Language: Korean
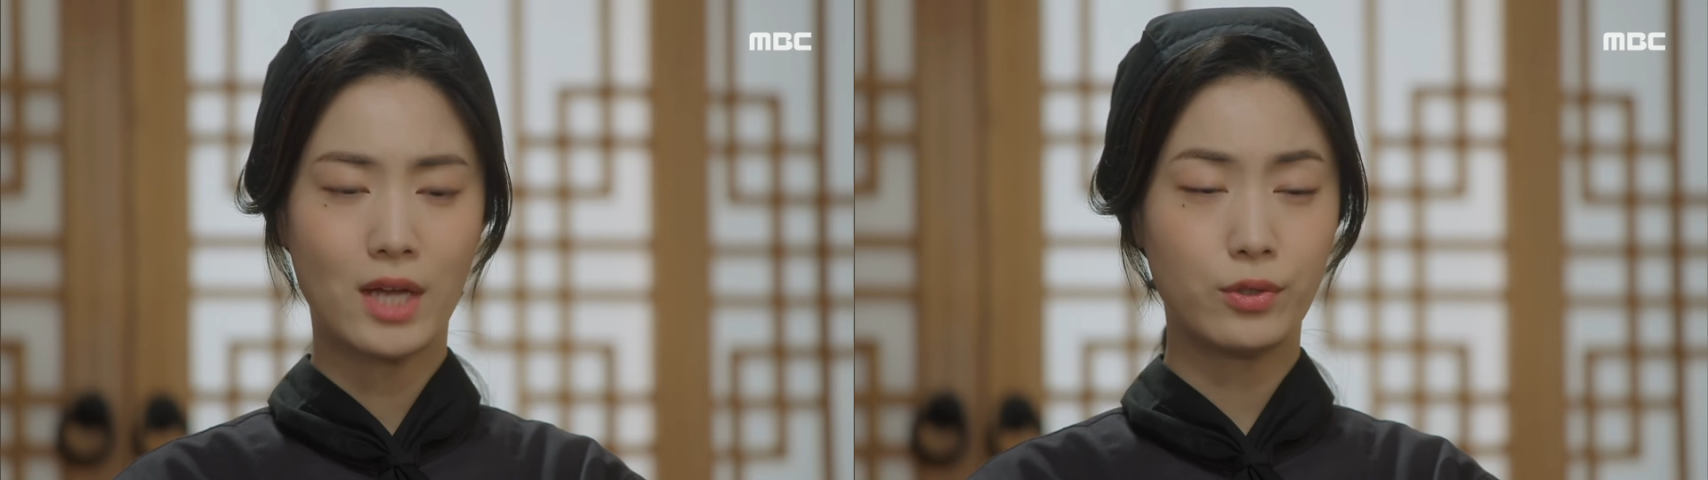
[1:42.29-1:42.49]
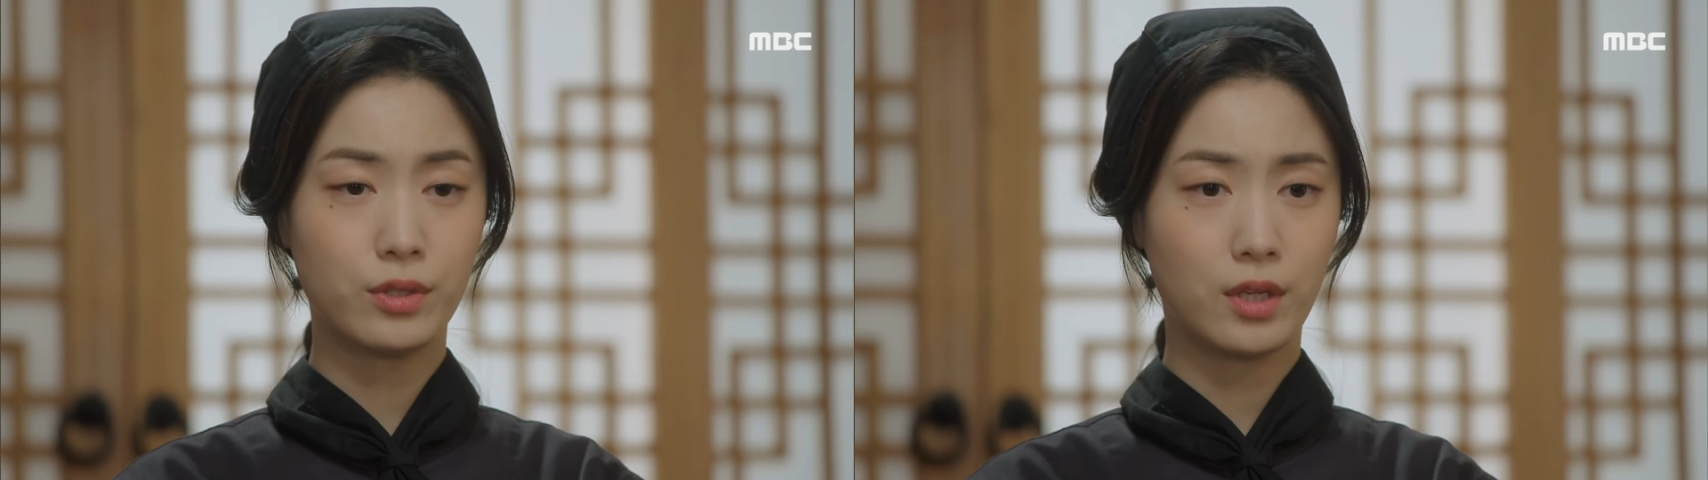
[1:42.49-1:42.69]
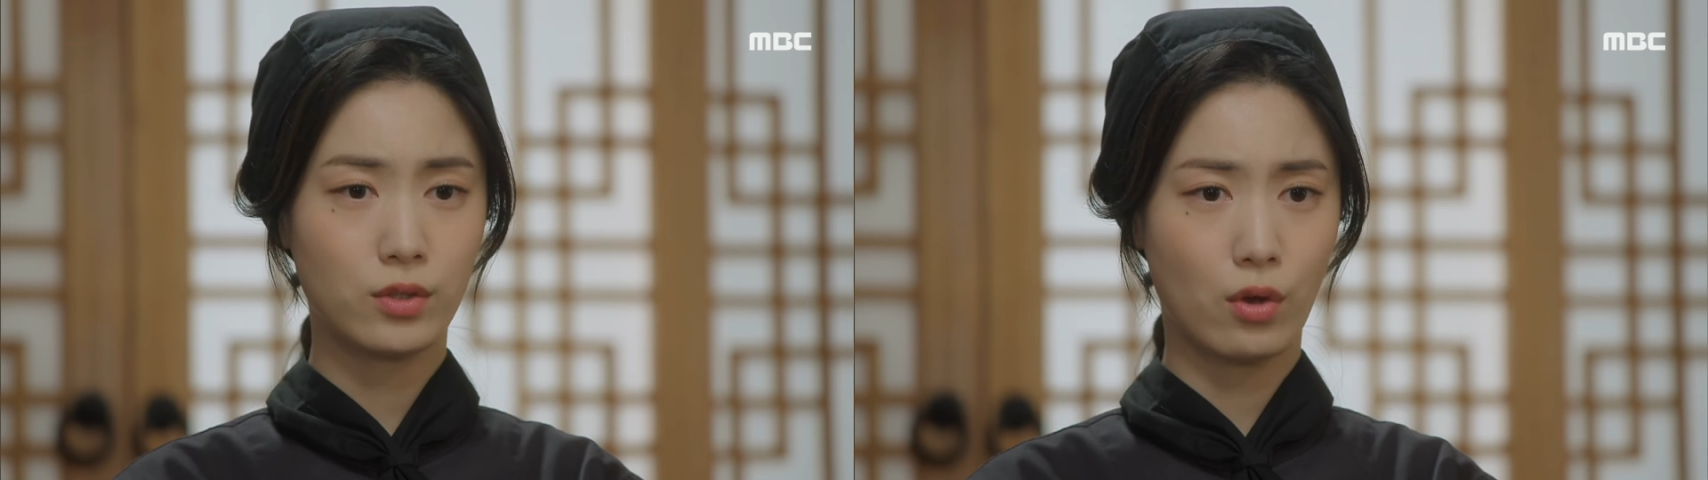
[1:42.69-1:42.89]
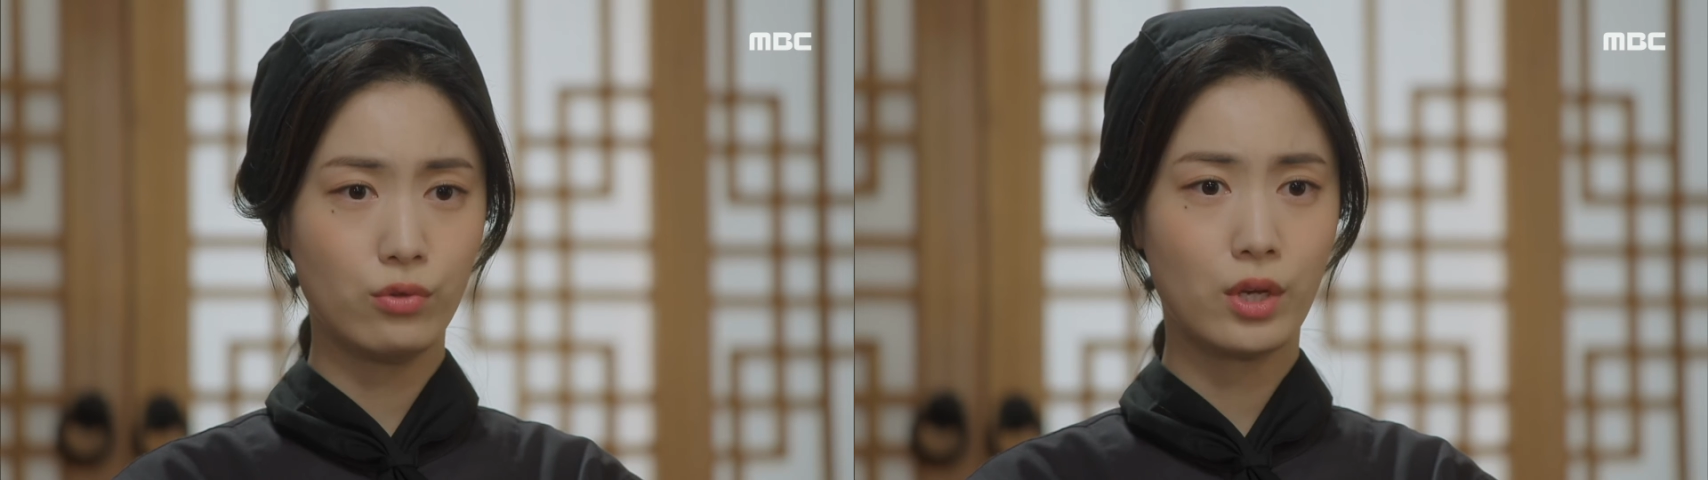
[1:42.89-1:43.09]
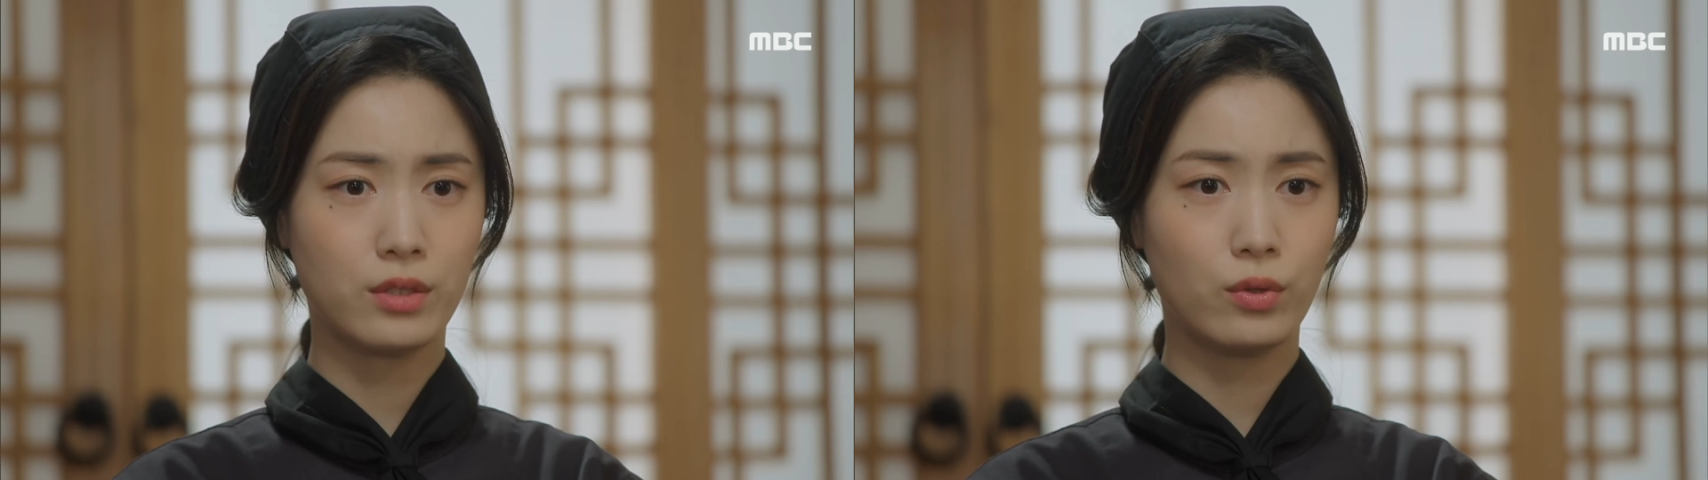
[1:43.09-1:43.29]
아저씨께
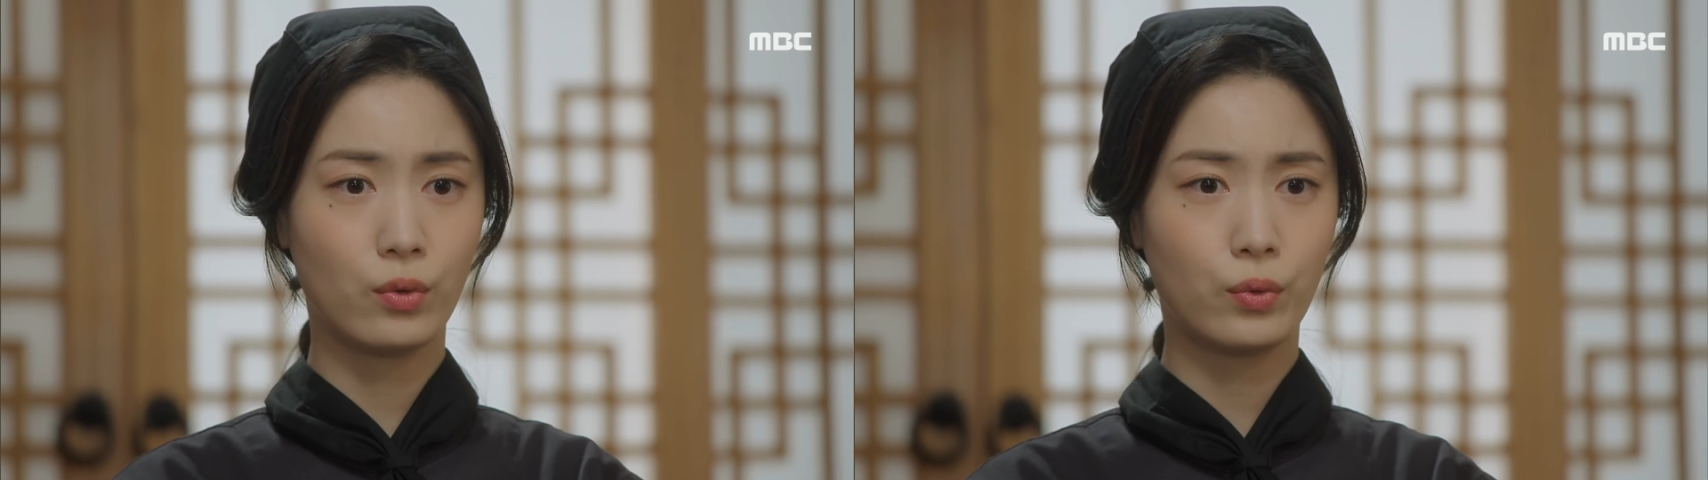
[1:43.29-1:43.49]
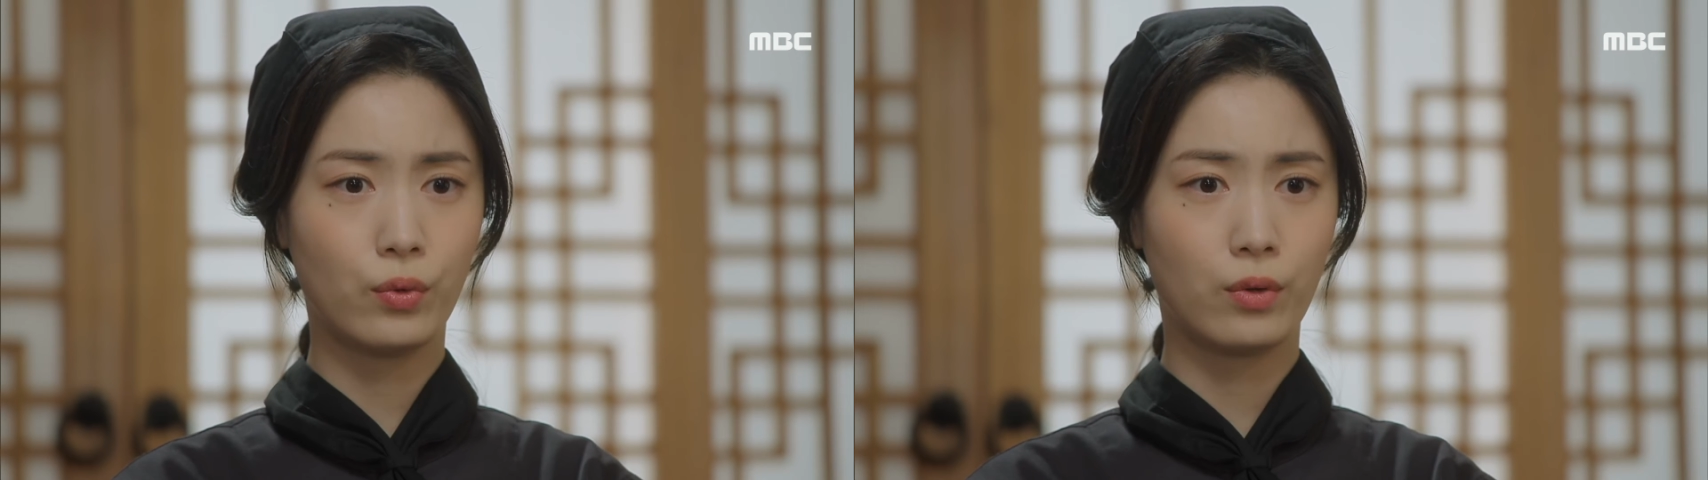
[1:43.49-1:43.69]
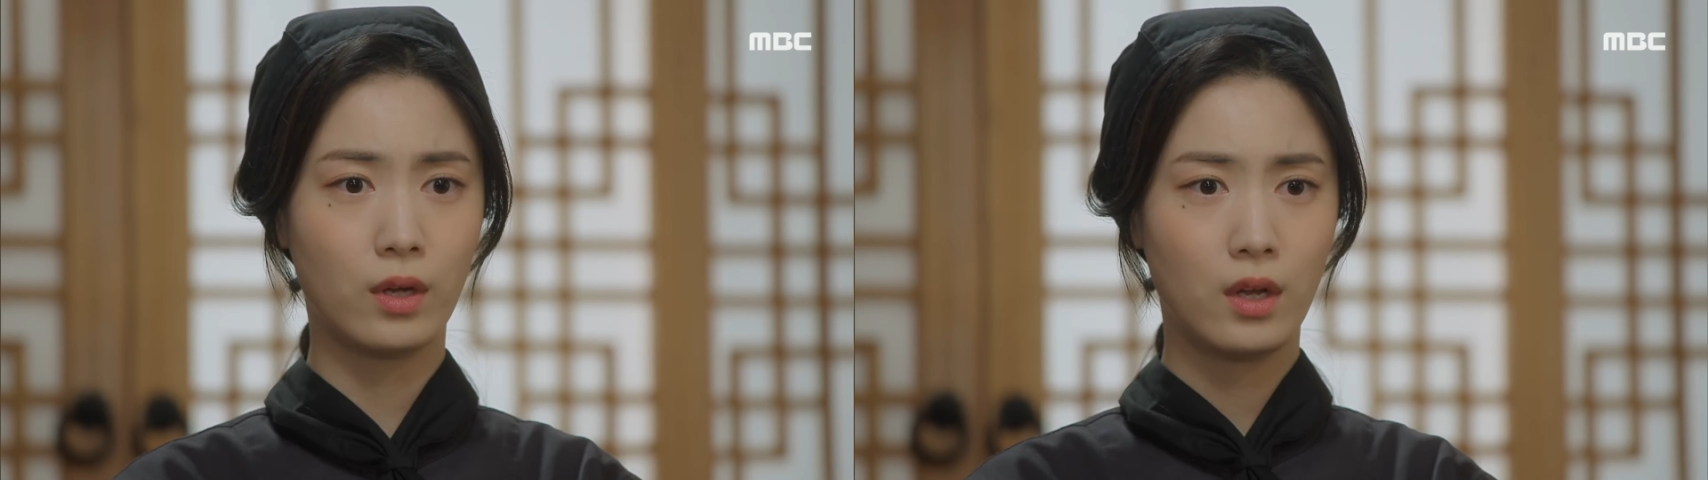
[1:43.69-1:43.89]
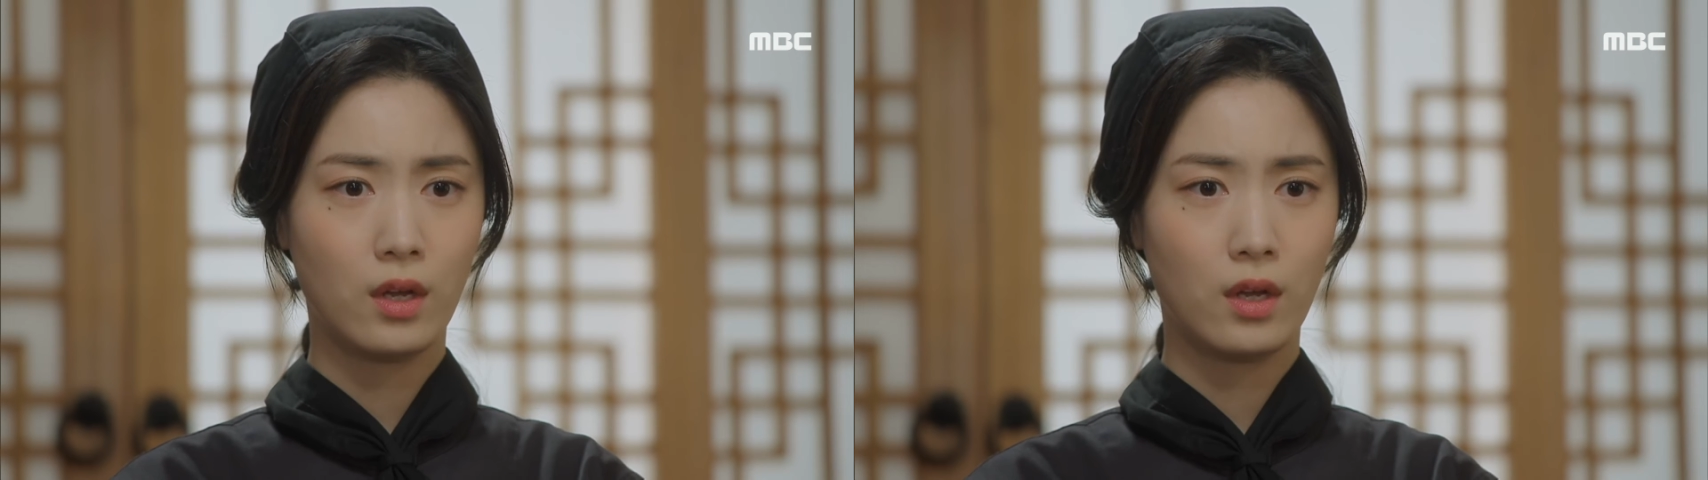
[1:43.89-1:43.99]
전수하신 거고